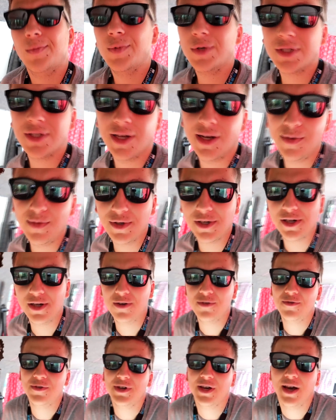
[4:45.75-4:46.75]
postaramy
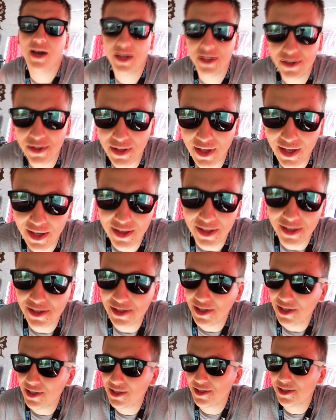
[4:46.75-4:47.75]
się wyjechać na
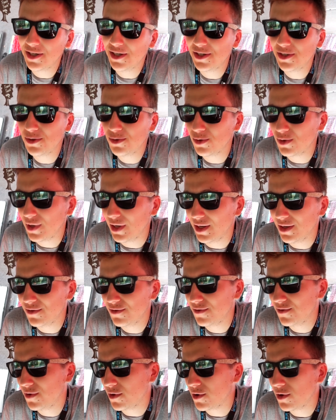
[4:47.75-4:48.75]
jeden dzień gdzieś tutaj
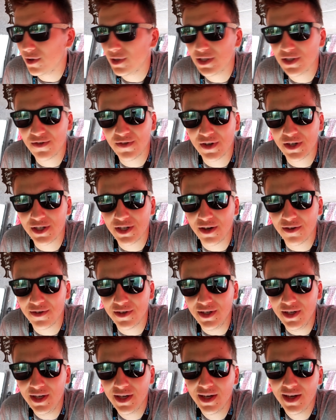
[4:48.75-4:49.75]
w okolicy
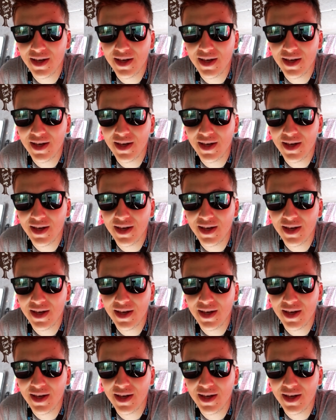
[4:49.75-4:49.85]
Warszawy,